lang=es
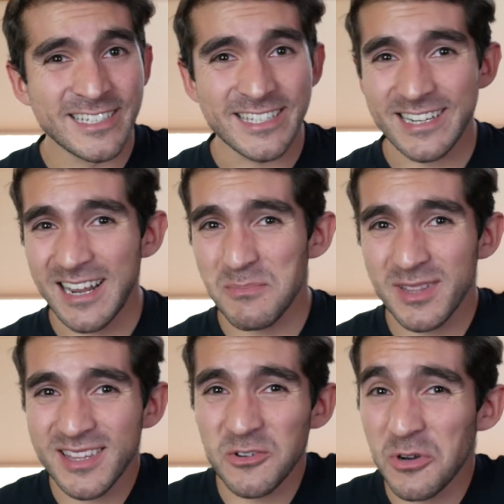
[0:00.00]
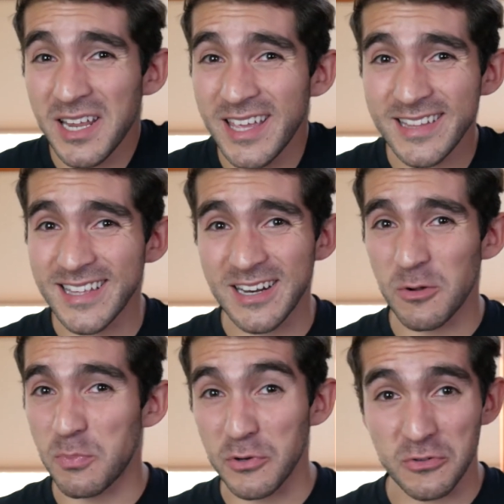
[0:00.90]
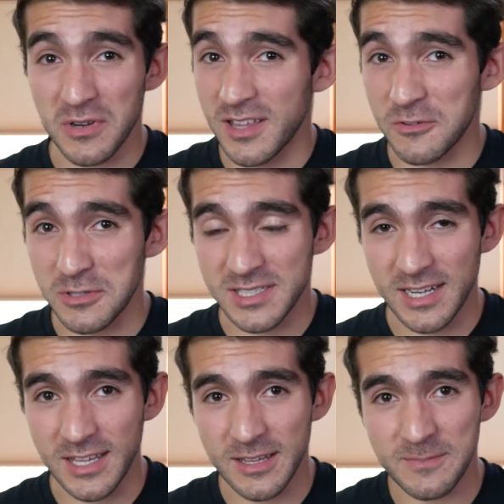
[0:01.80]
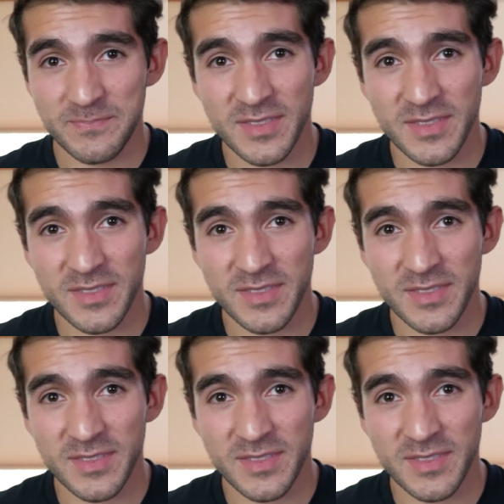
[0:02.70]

y realmente no creía tener oportunidad con esta niña.